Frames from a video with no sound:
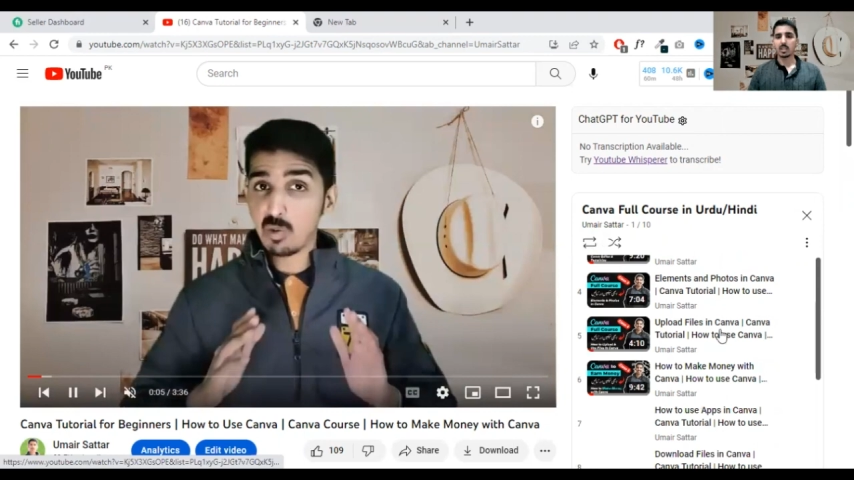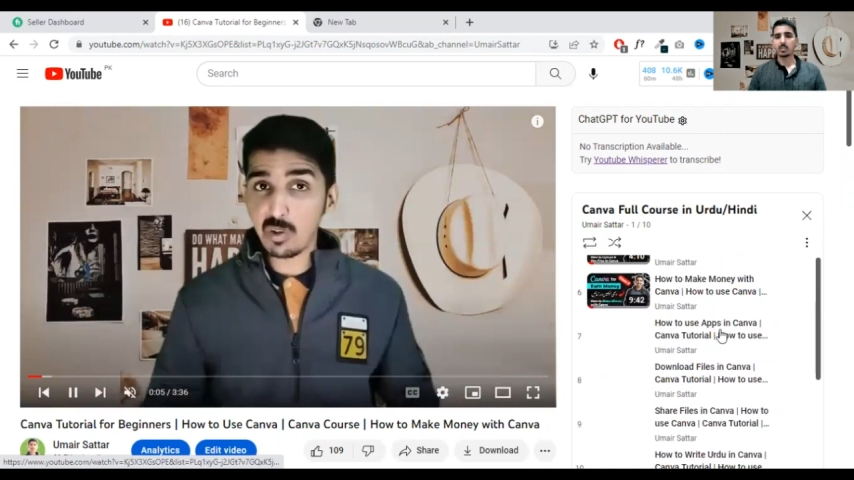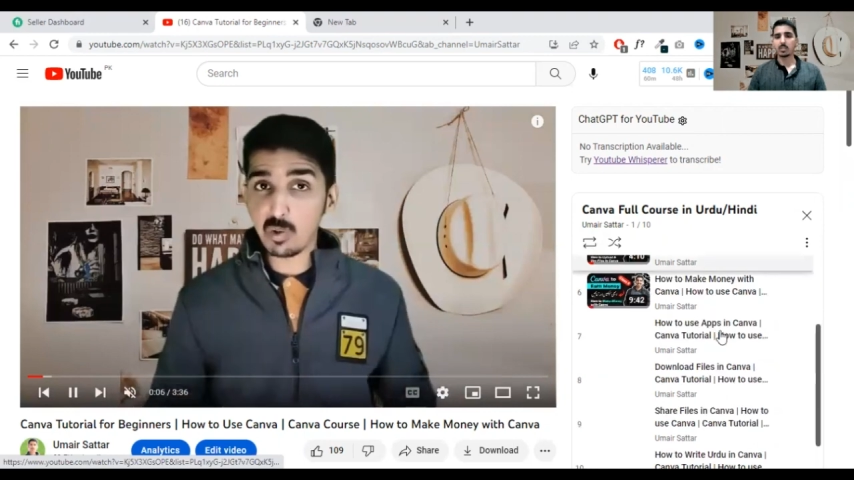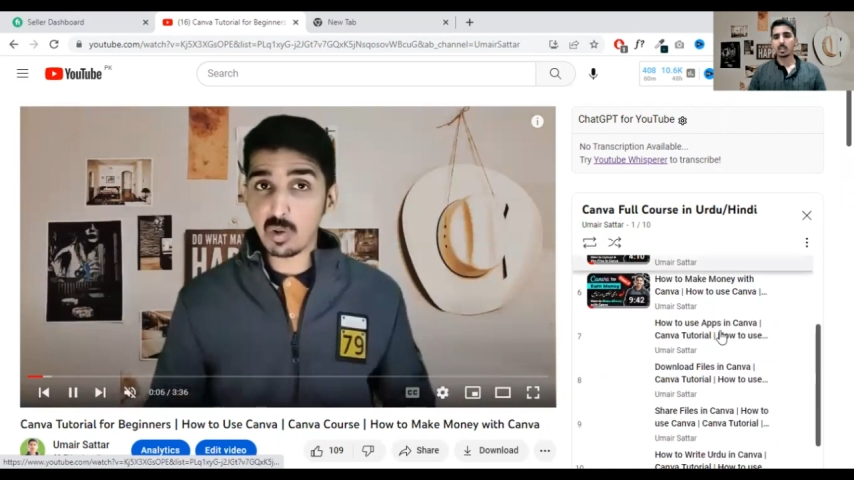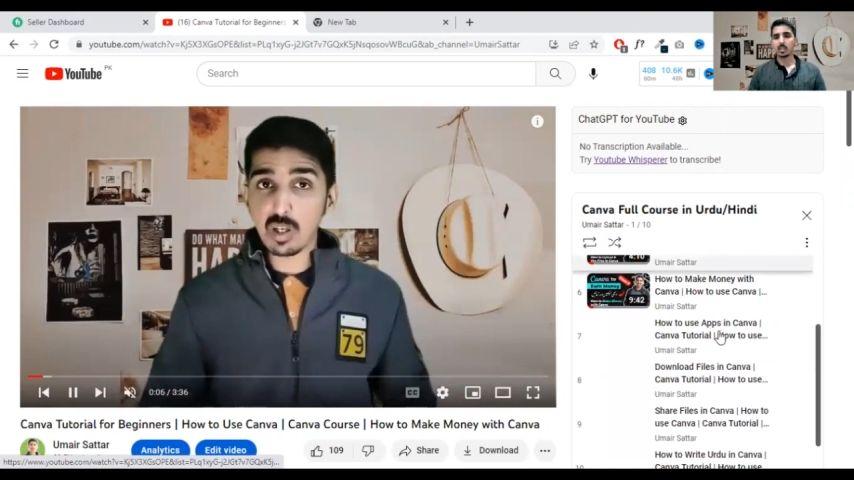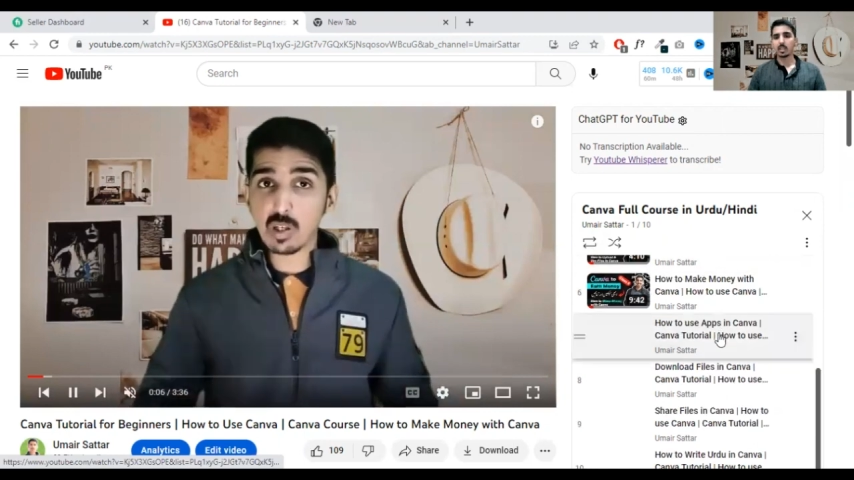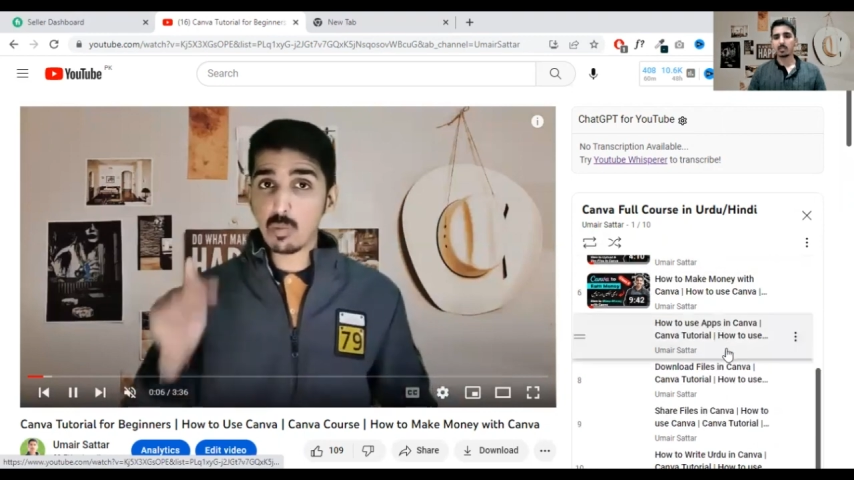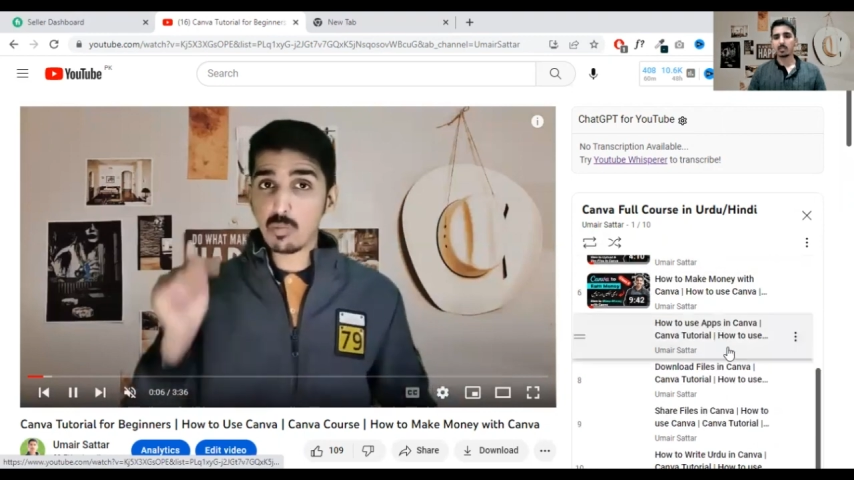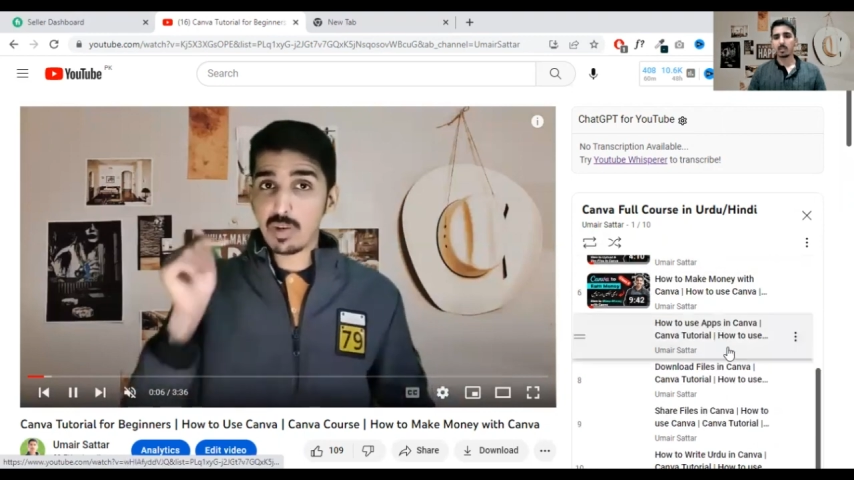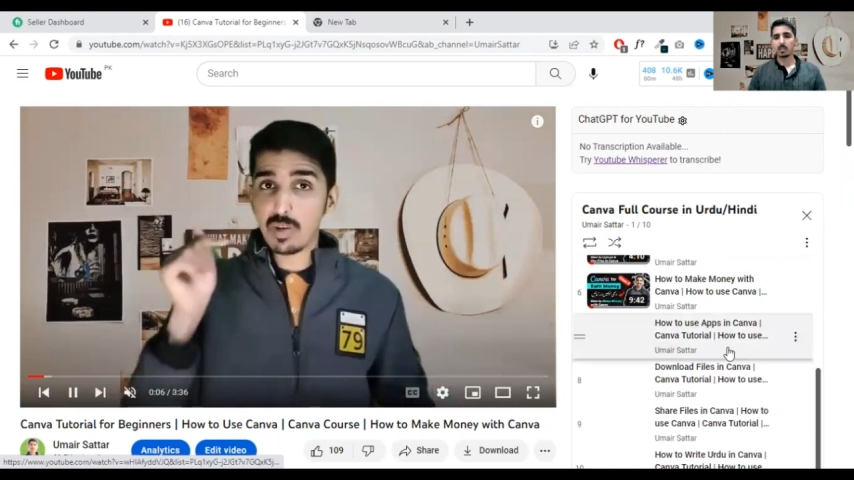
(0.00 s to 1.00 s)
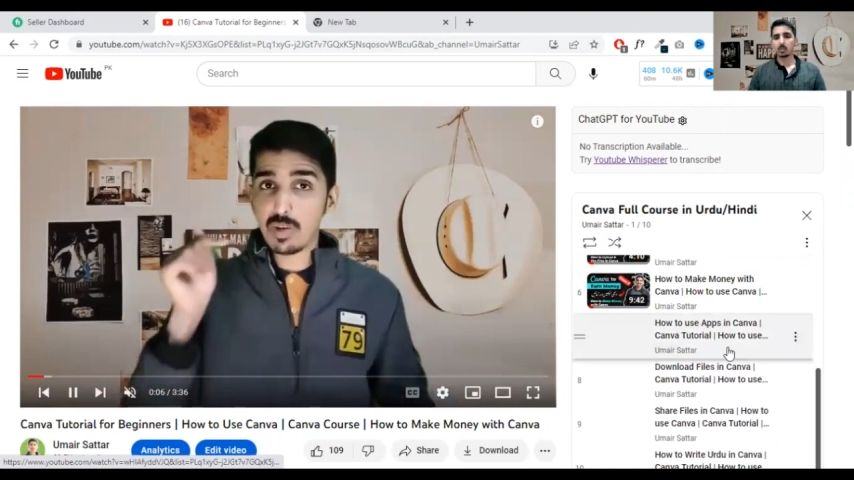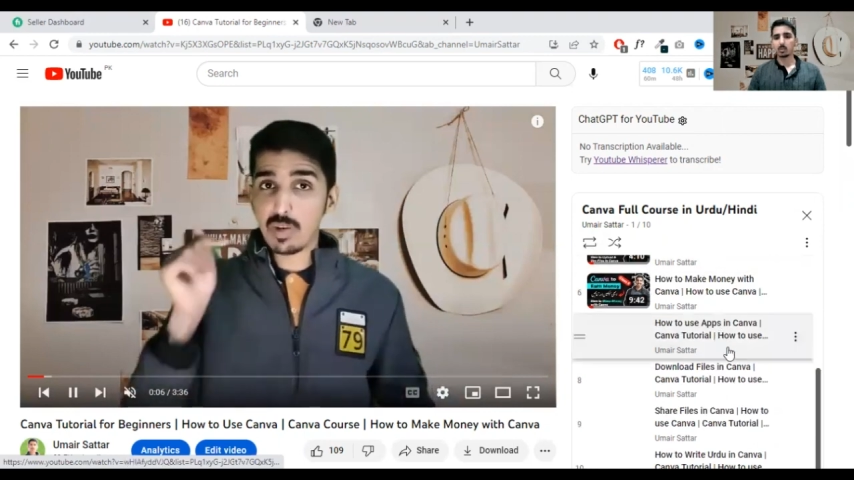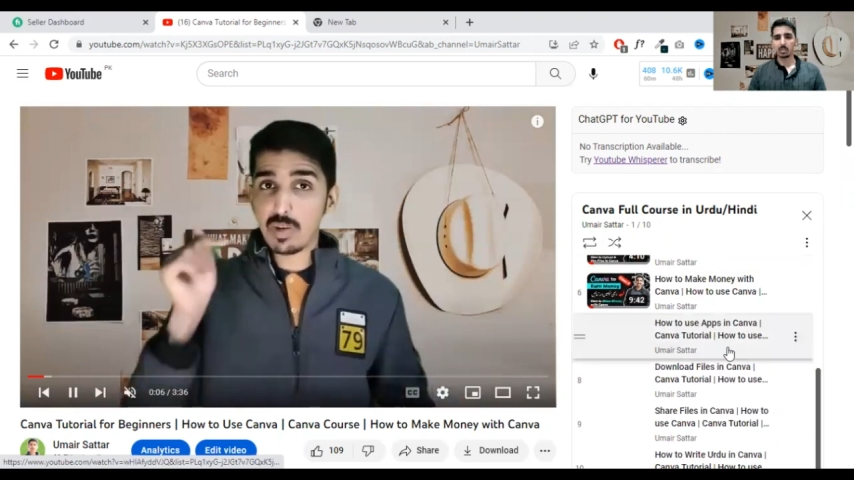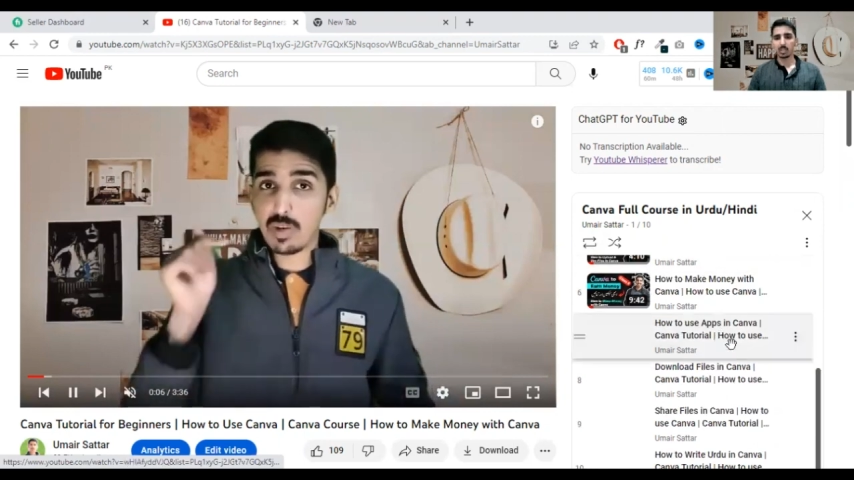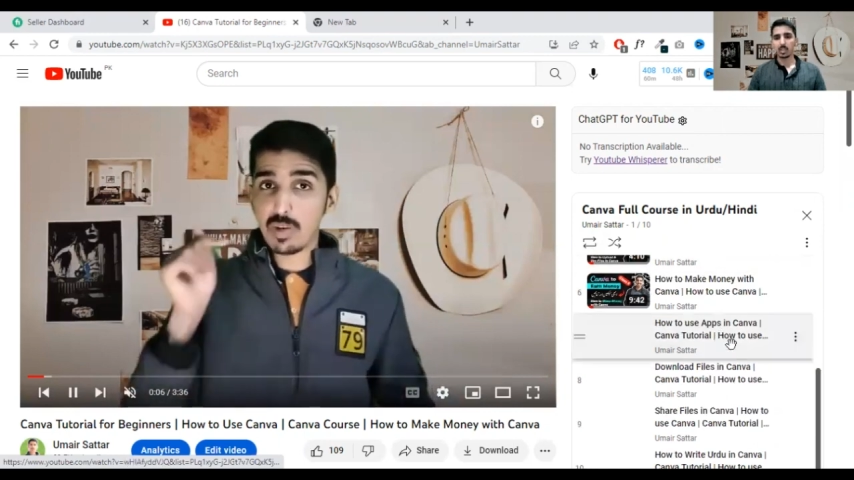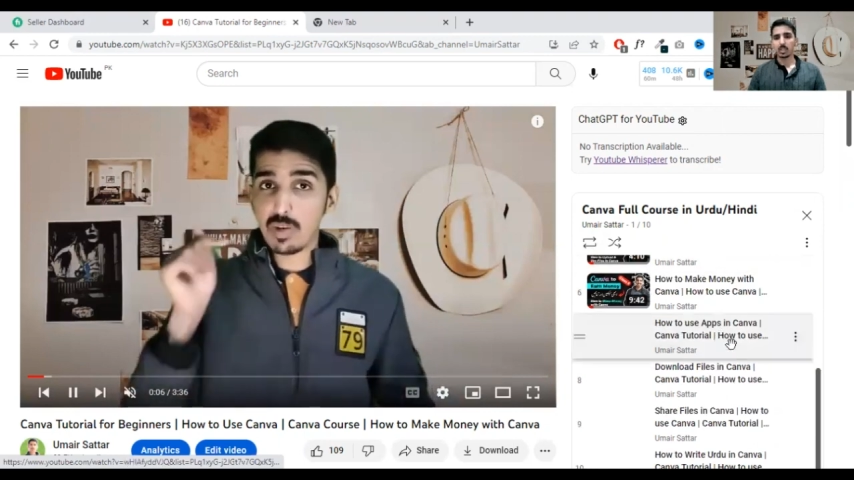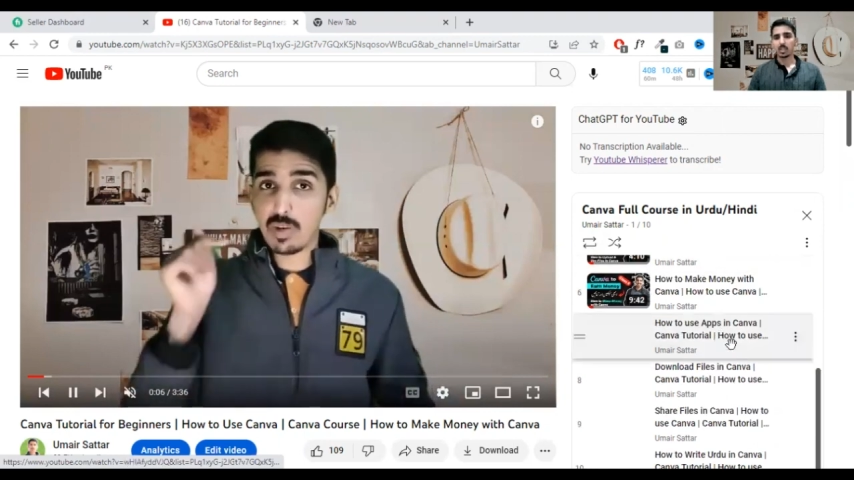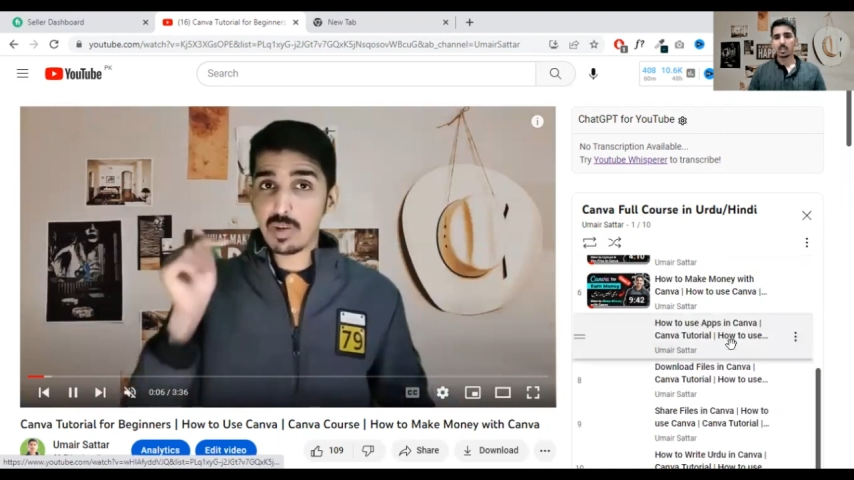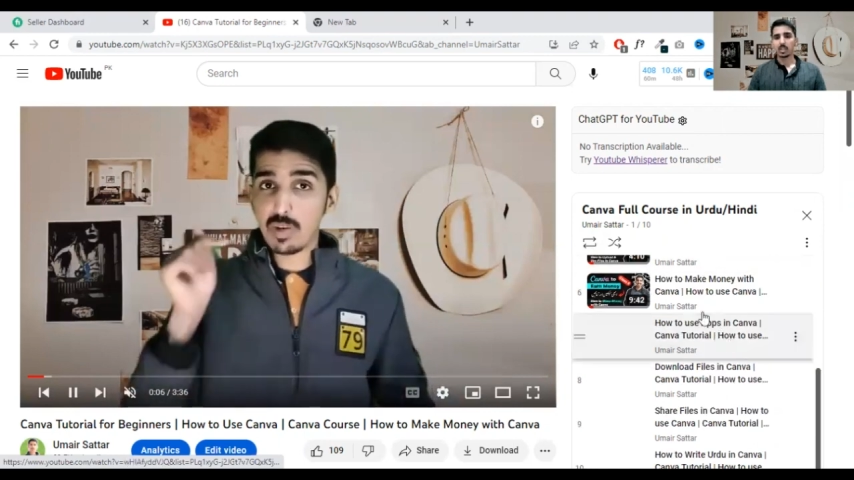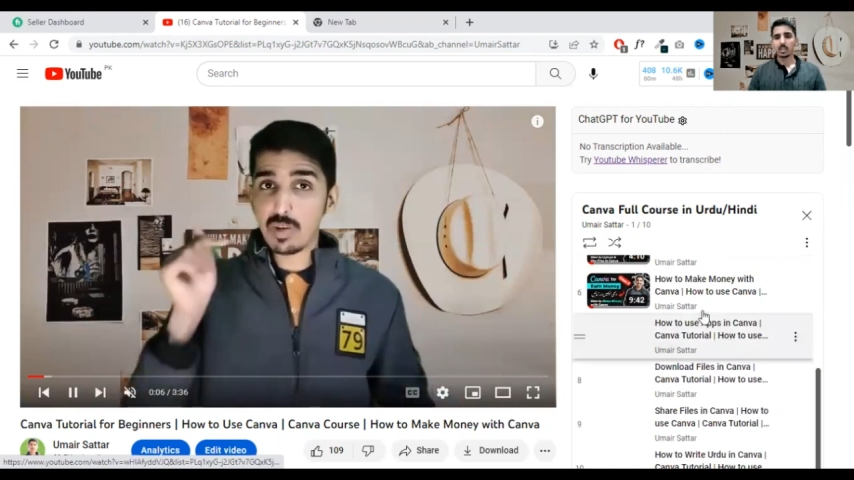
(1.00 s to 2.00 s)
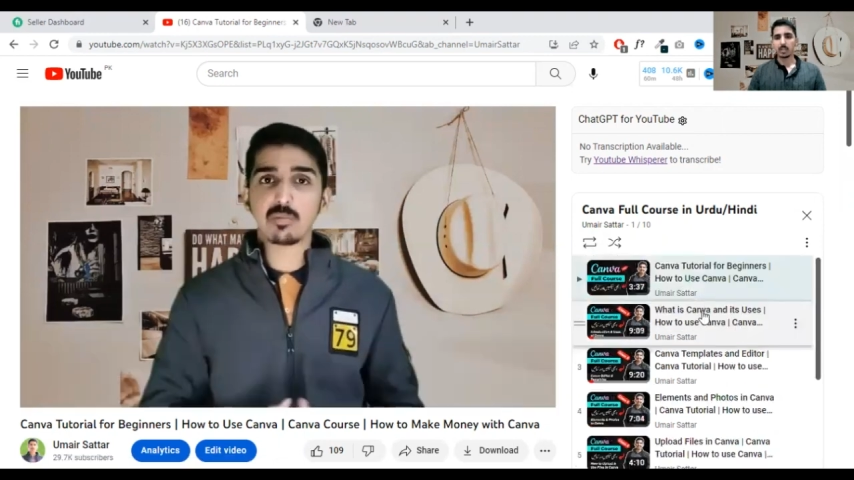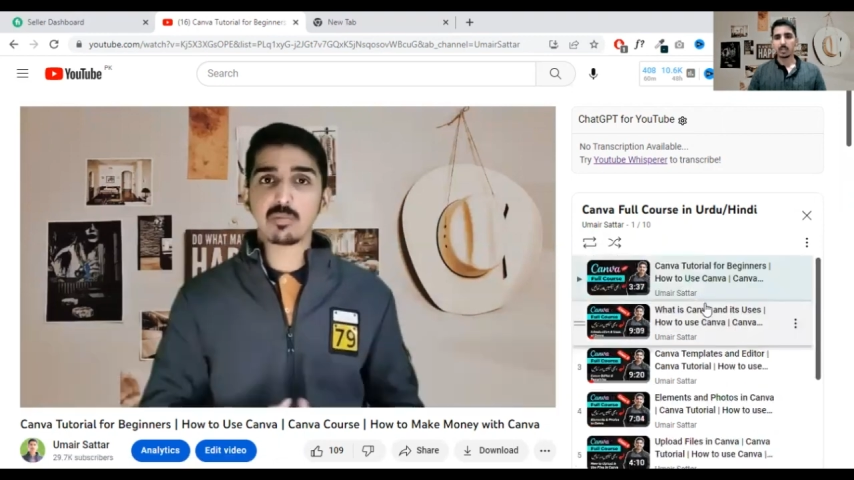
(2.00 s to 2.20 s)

आ रही हैं कैनवा वाले कोर्स की ये